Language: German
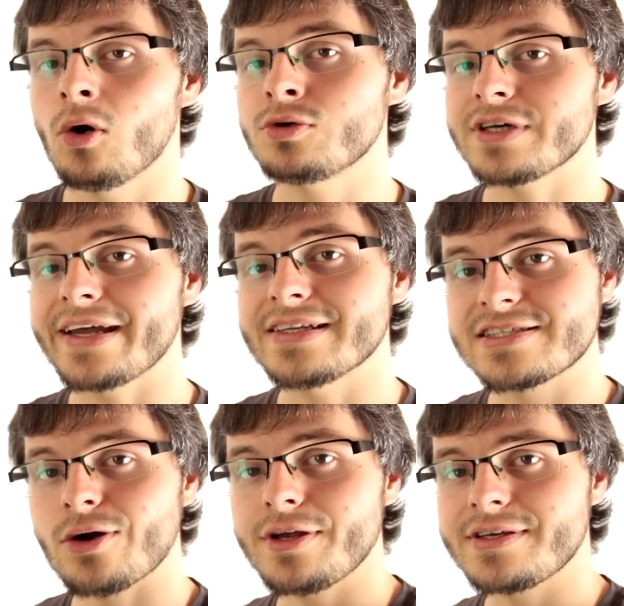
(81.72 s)
Und eine
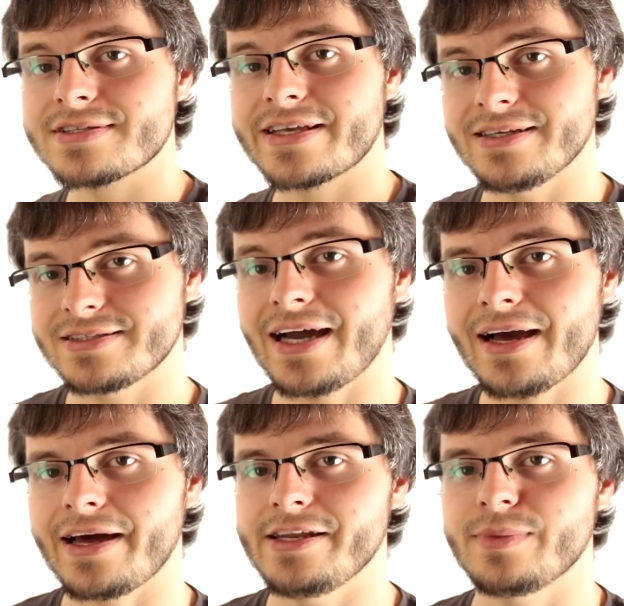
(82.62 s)
solche
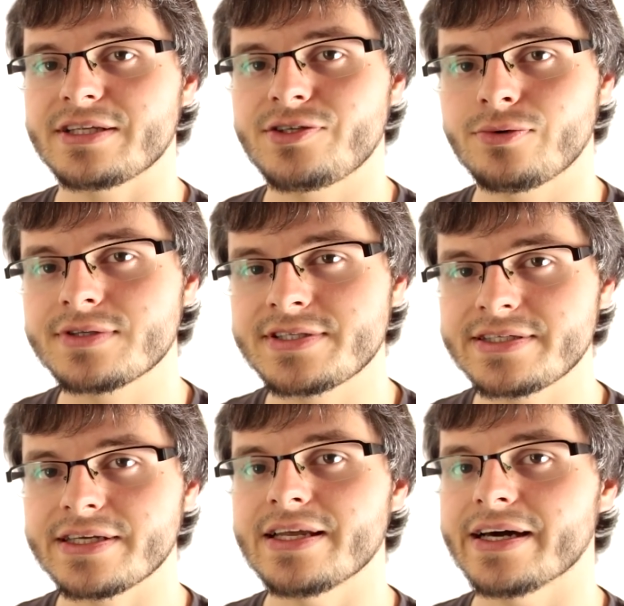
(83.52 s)
Skeletalanimation
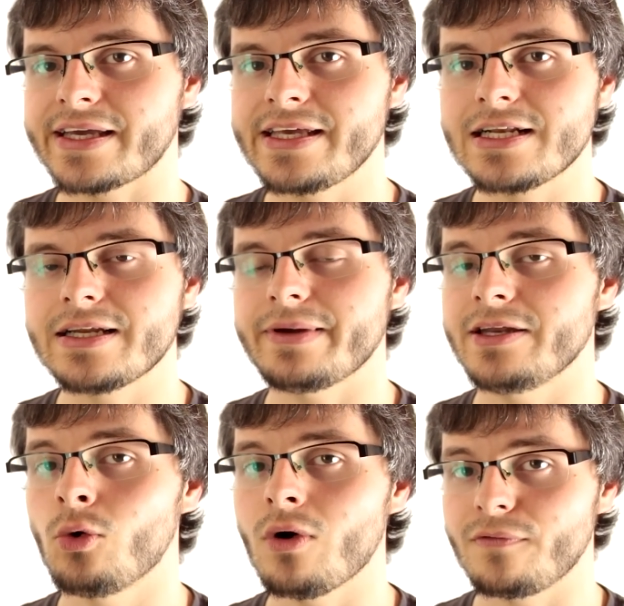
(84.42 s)
sieht in der Regel
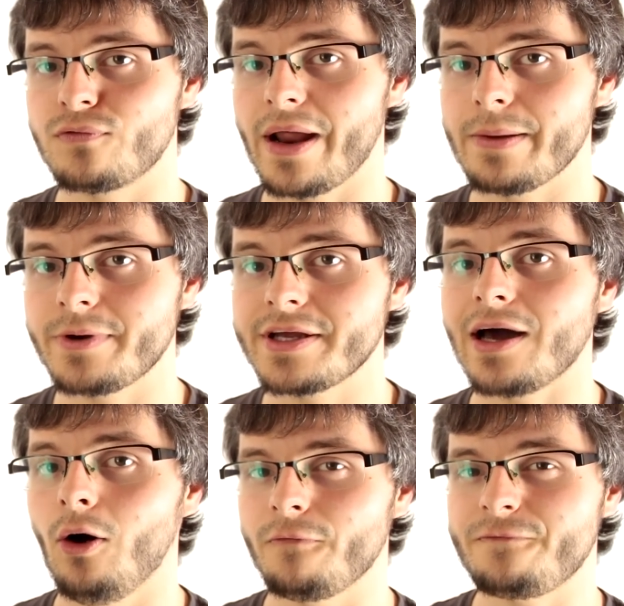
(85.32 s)
in hoher
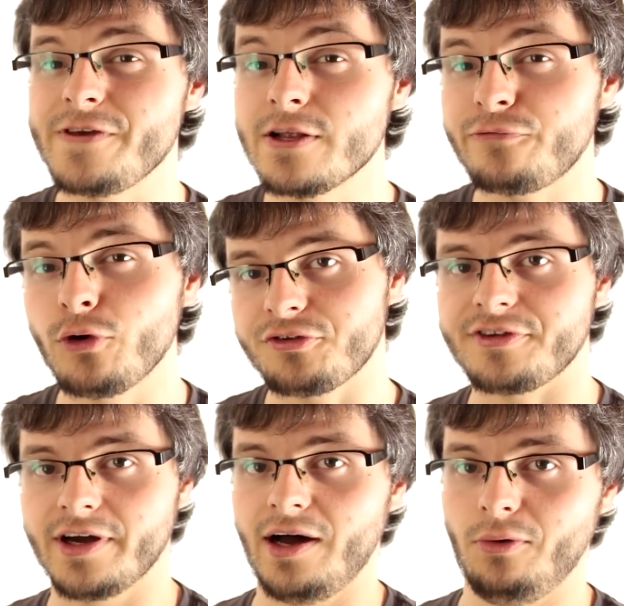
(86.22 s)
Framerate auch viel
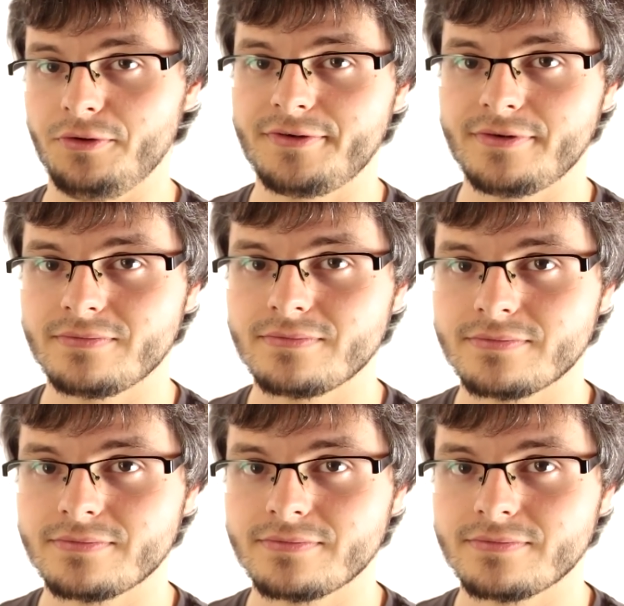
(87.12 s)
flüssiger aus.